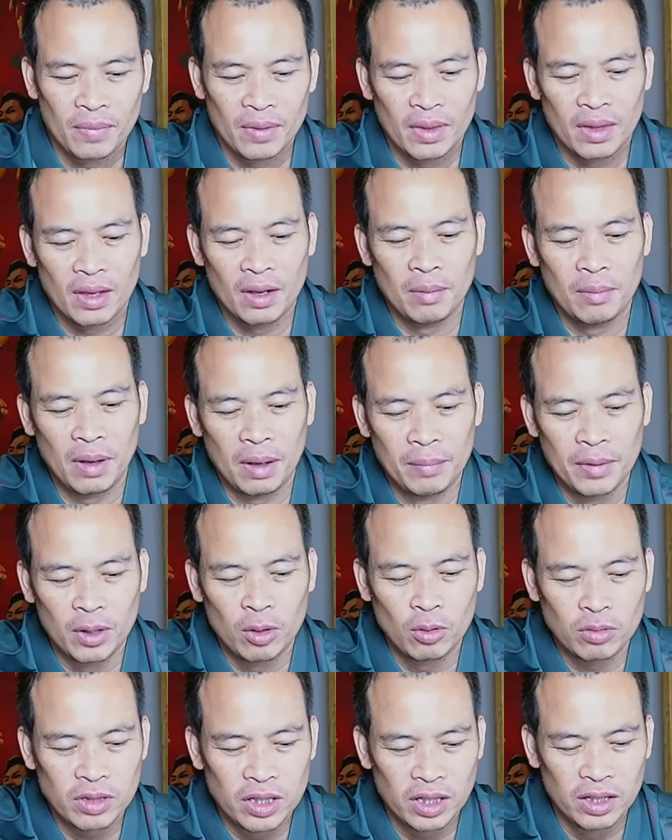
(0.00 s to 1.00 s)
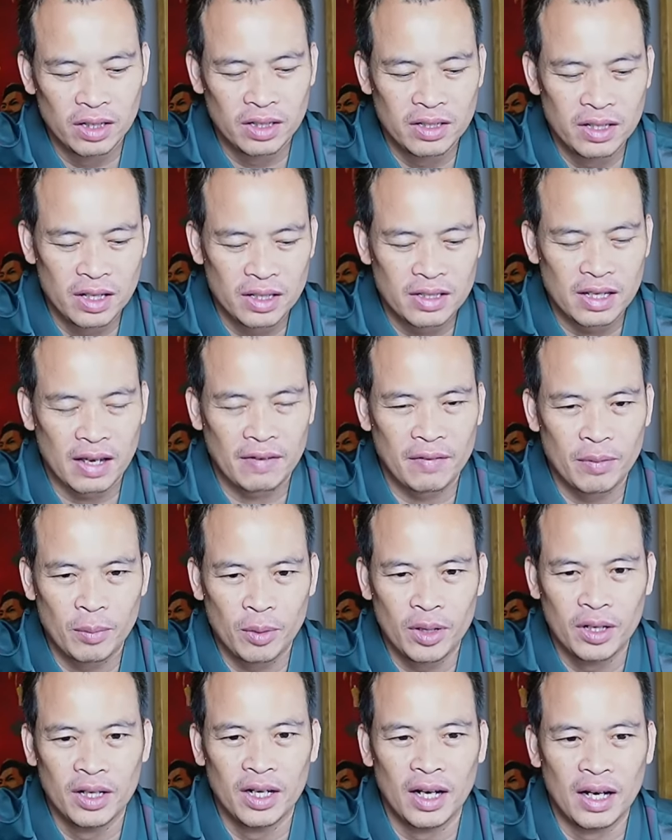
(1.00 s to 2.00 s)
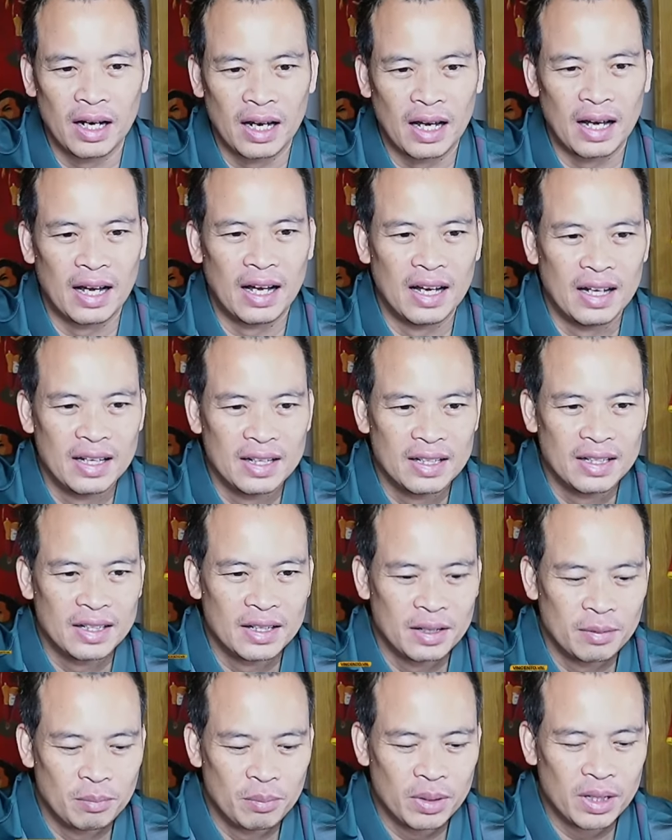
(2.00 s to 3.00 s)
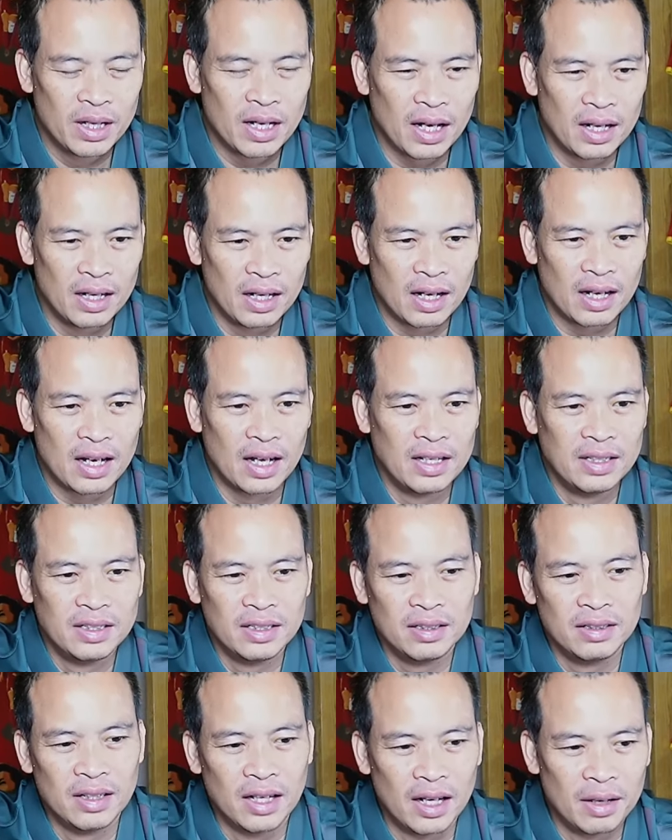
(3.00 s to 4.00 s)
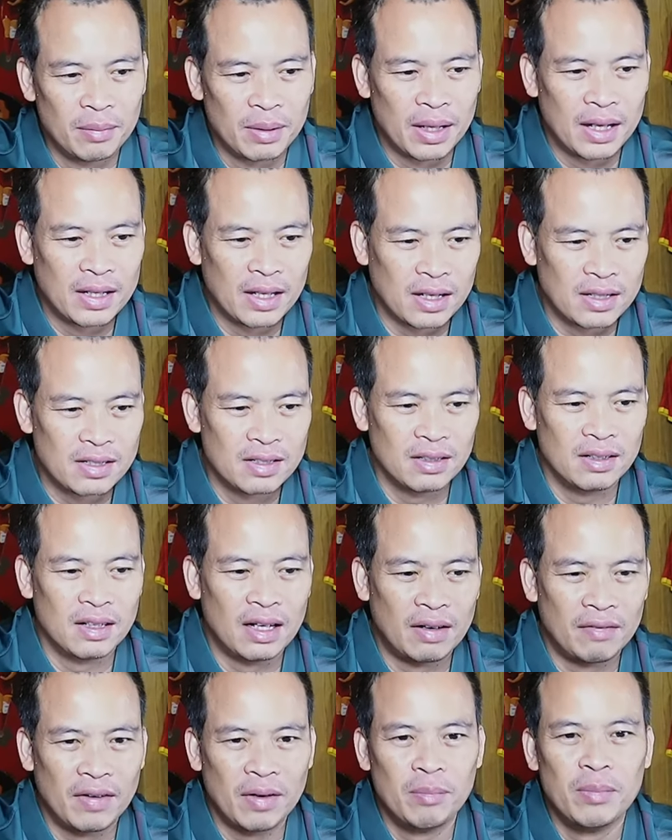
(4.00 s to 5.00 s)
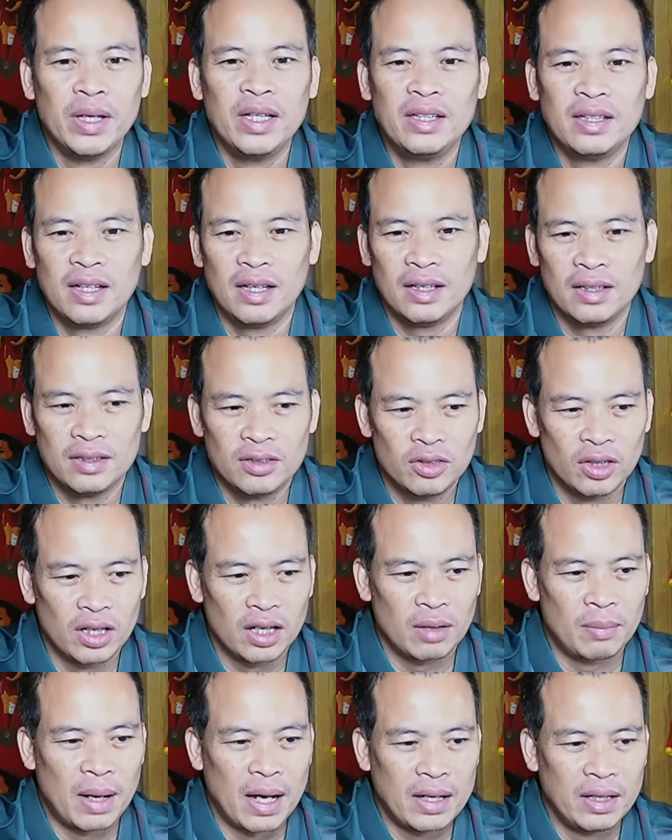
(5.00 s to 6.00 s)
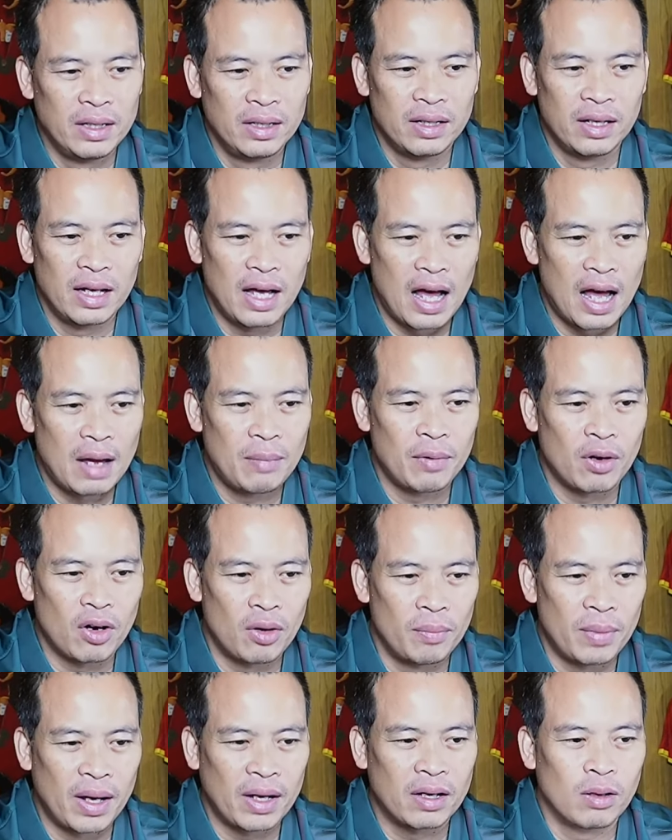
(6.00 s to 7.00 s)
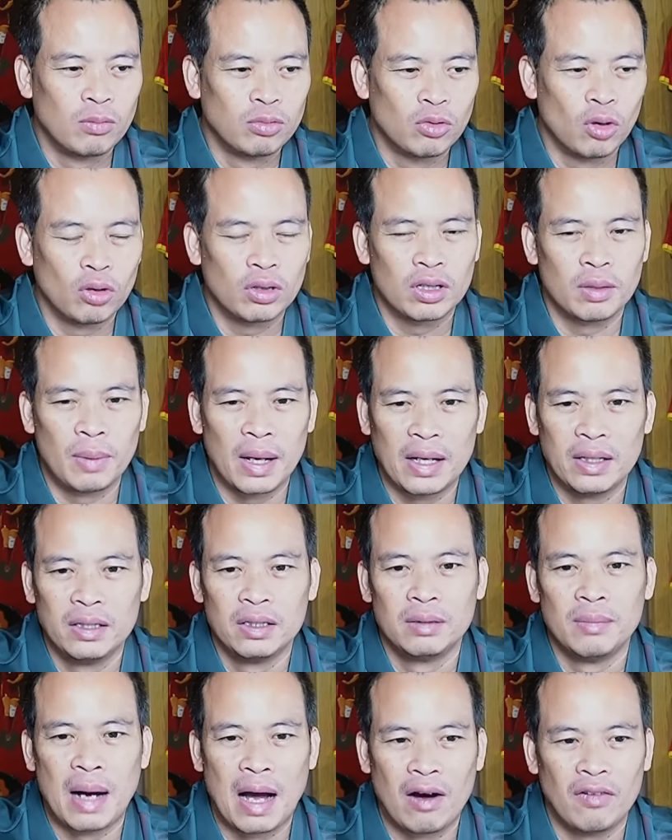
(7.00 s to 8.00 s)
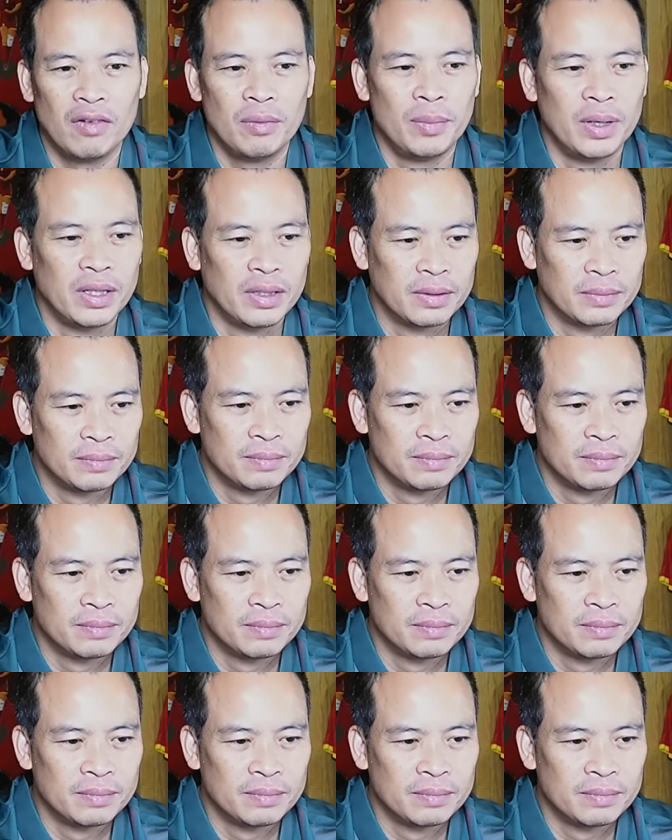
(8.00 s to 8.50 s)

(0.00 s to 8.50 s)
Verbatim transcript: Nhưng mà mình cũng xin được chia sẻ với mọi người là mình cần những người mà thật sự là văn minh cơ. Cho nên các bạn nhìn thấy ai mà comment không tốt, các bạn nhớ báo với mình.